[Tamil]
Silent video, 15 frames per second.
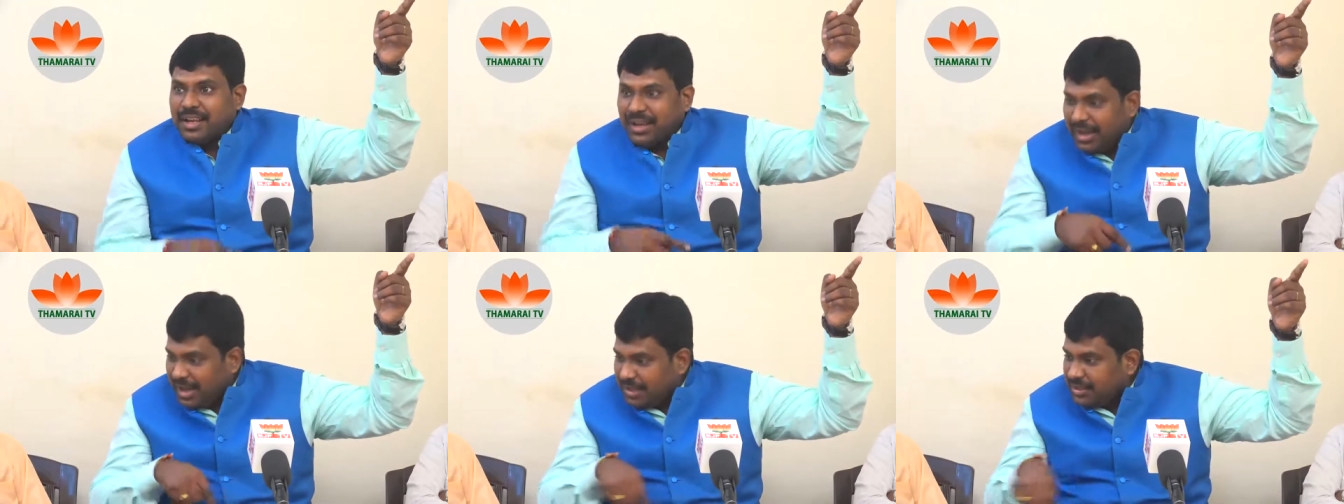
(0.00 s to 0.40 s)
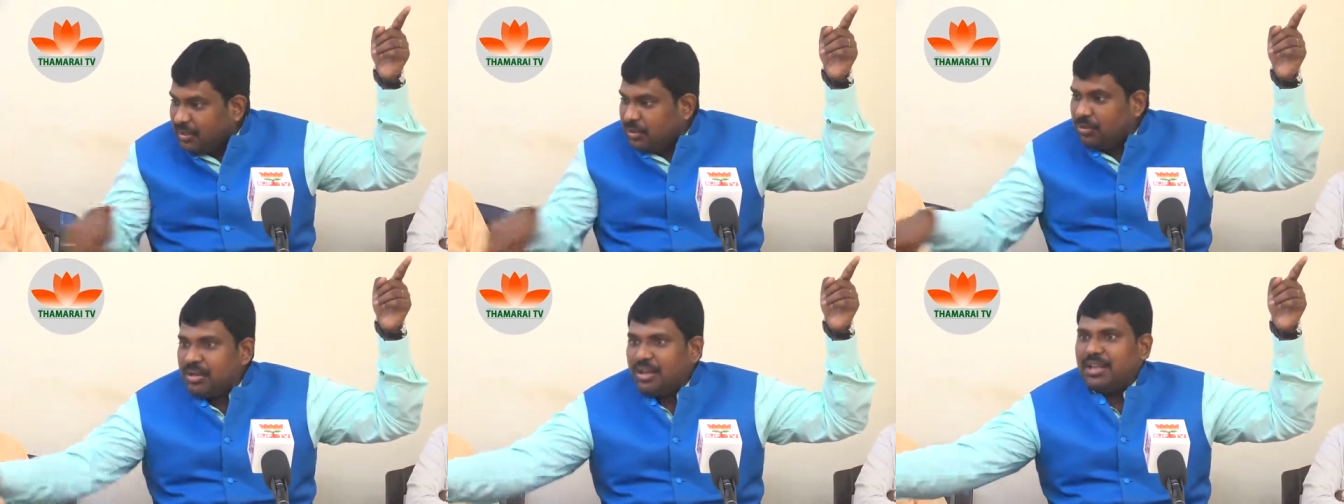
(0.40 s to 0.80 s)
நான் அது
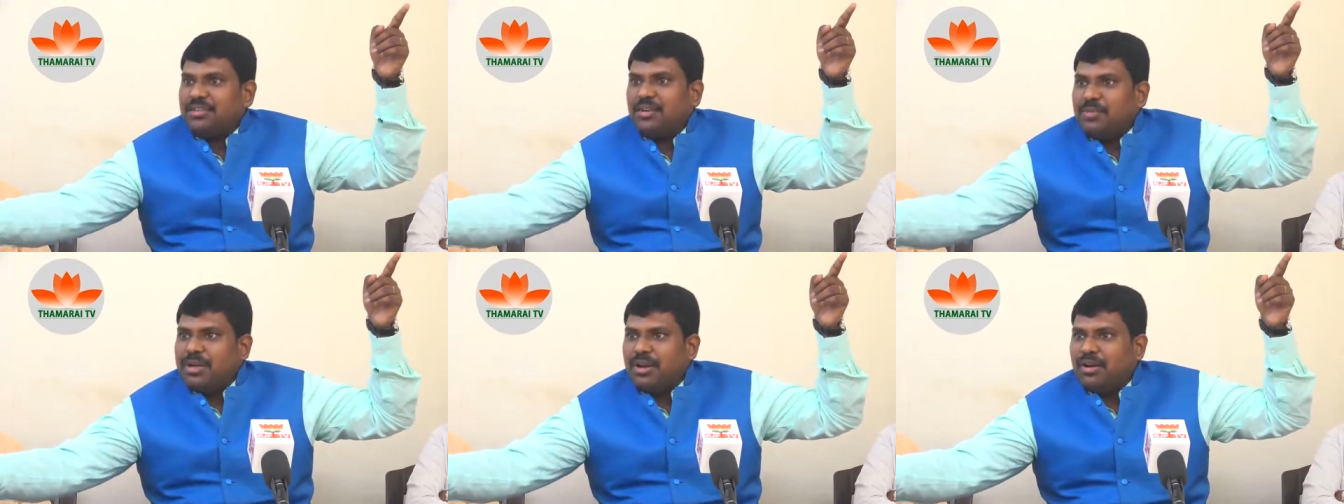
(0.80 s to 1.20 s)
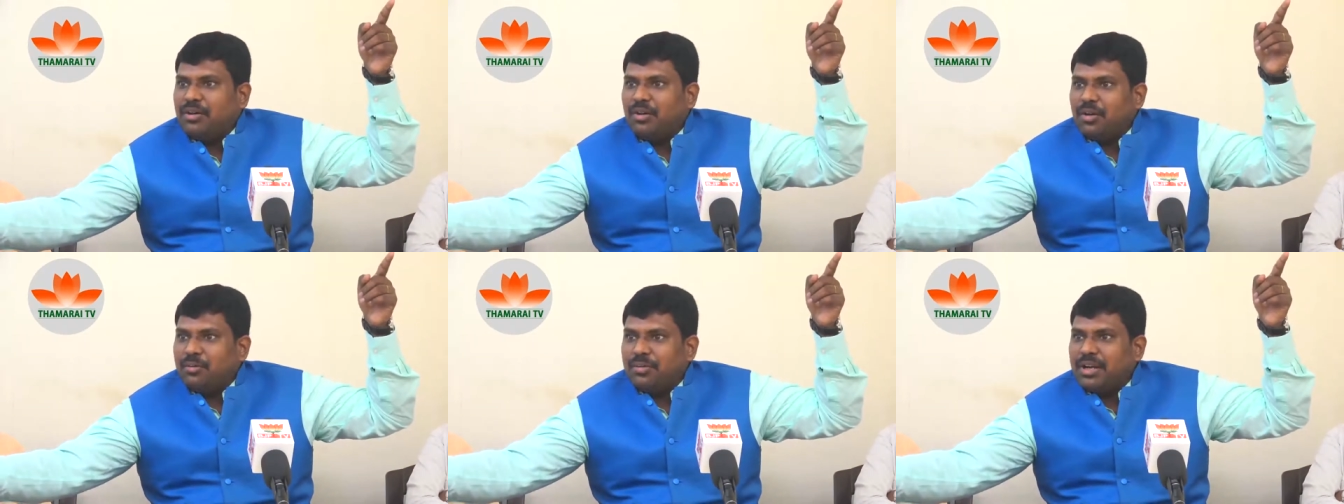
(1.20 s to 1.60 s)
லோக்கலாக தமிழ்நாடு
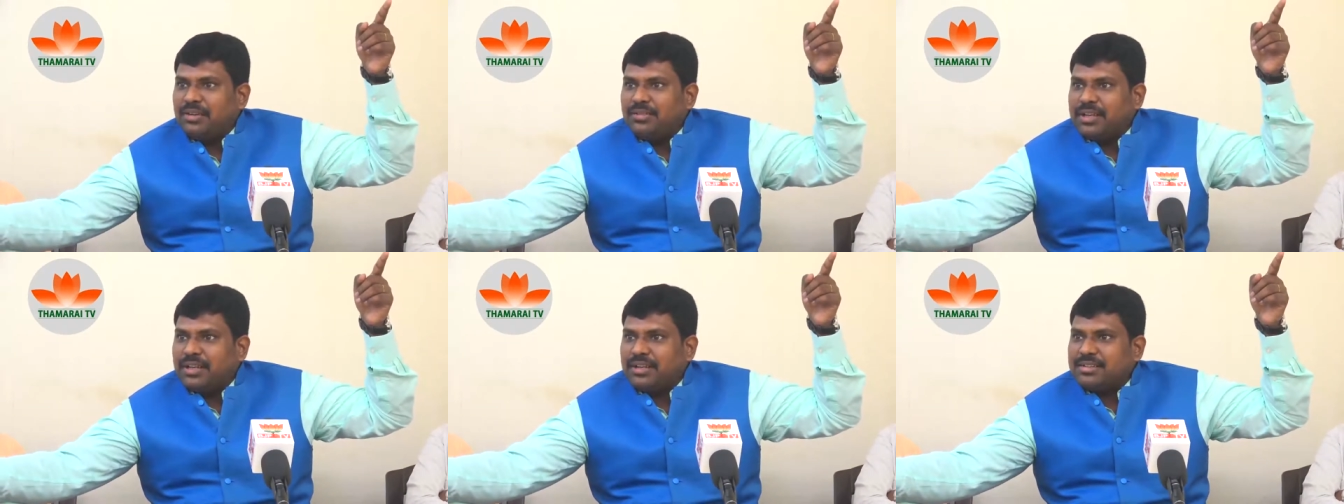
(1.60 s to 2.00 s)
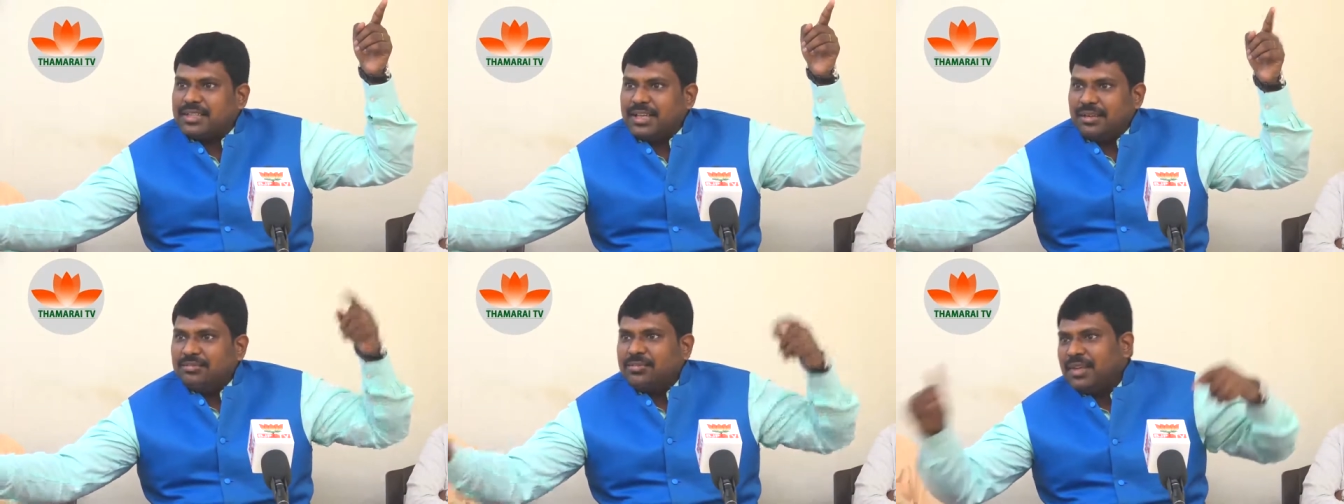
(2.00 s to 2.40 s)
கவர்மெண்ட்டில்
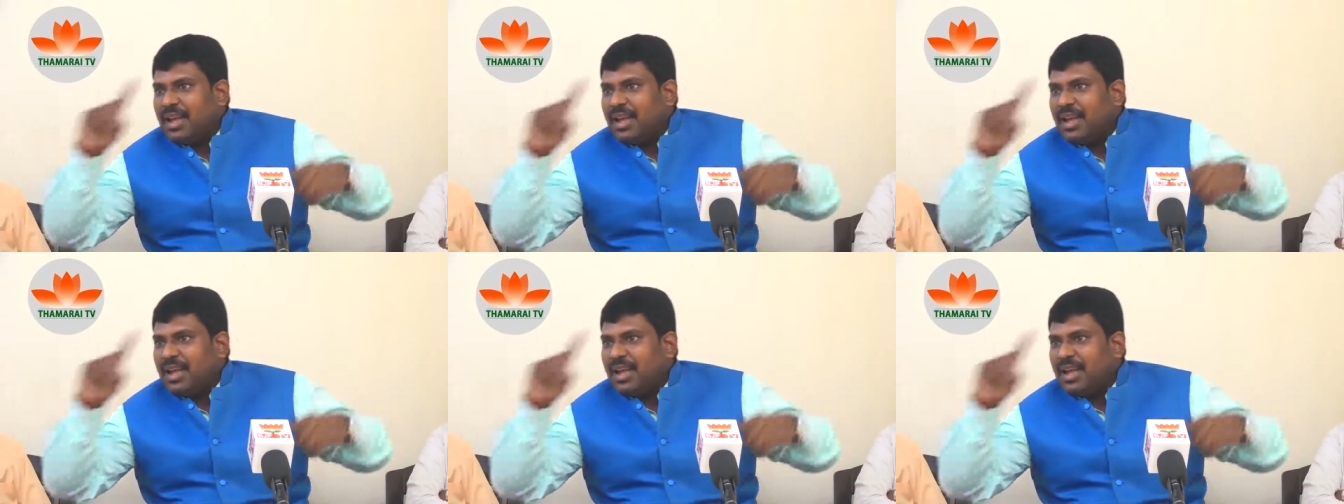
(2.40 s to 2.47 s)
விற்கிறச்சே